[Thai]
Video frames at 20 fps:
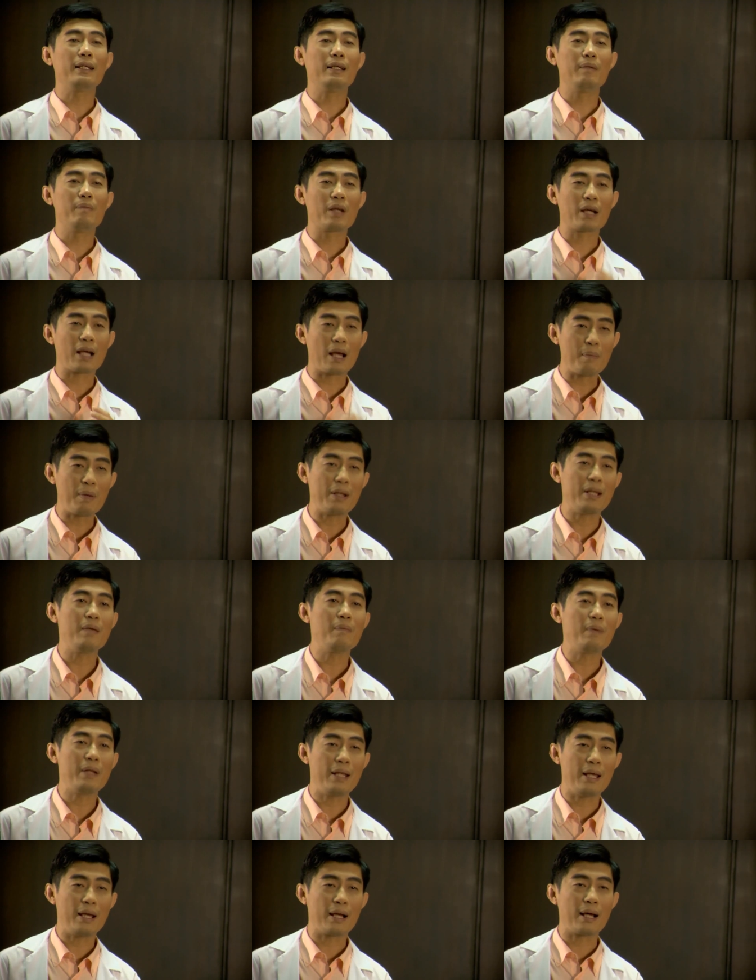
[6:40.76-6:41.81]
กเรียนอย่าลืมนะครับ อัน
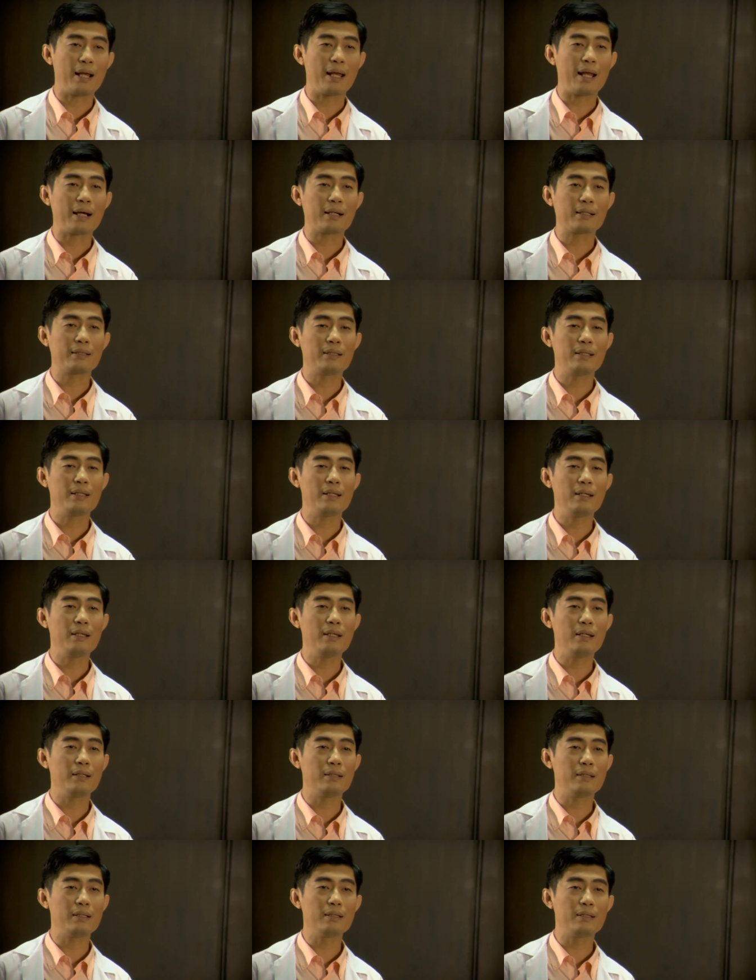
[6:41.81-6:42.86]
นี้เป็นเอกลักษณ์ที่
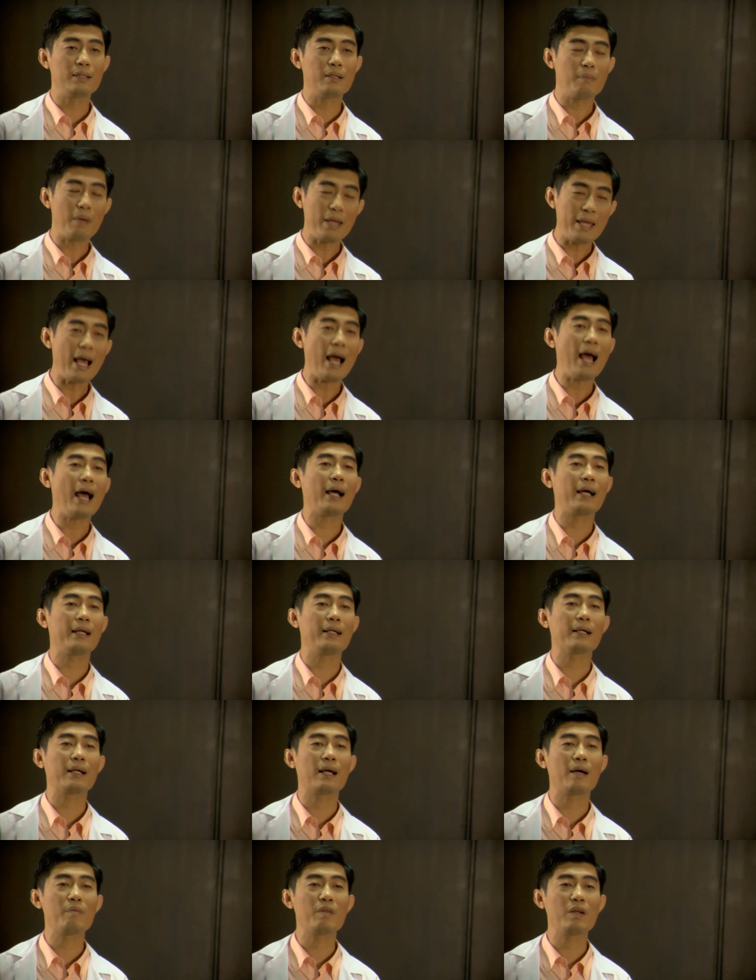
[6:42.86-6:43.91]
จริงๆไม่ยาก
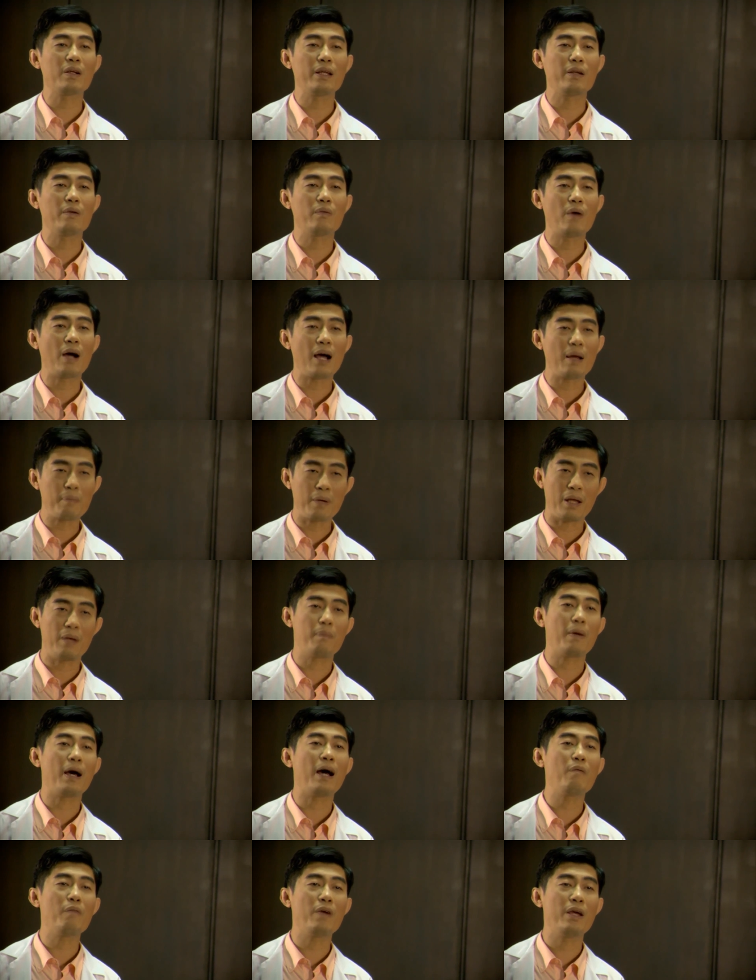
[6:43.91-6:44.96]
นะครับนักเรียนวาดแผ
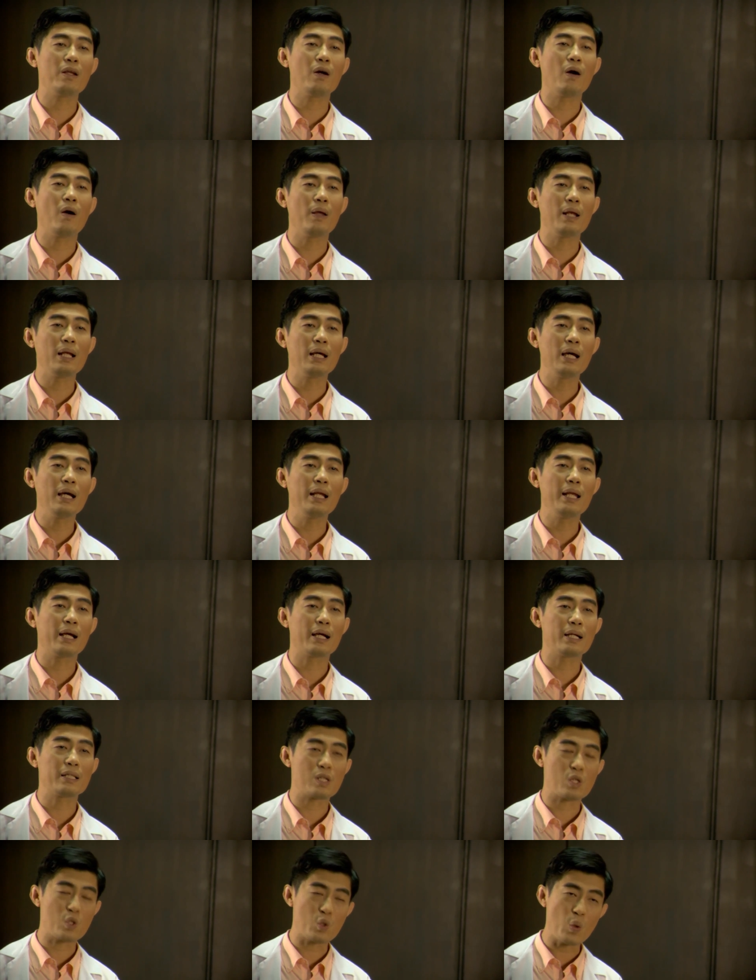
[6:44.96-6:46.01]
นภาพเวนออยเลอร์
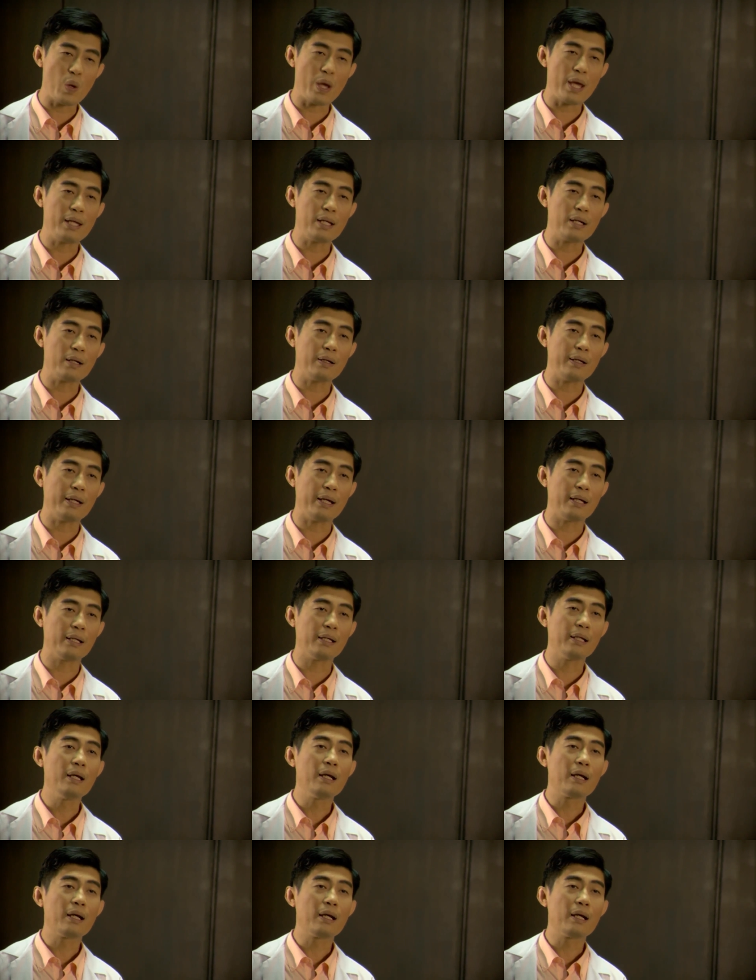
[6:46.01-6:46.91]
เนี่ยก็จะช่วยให้นักเรีย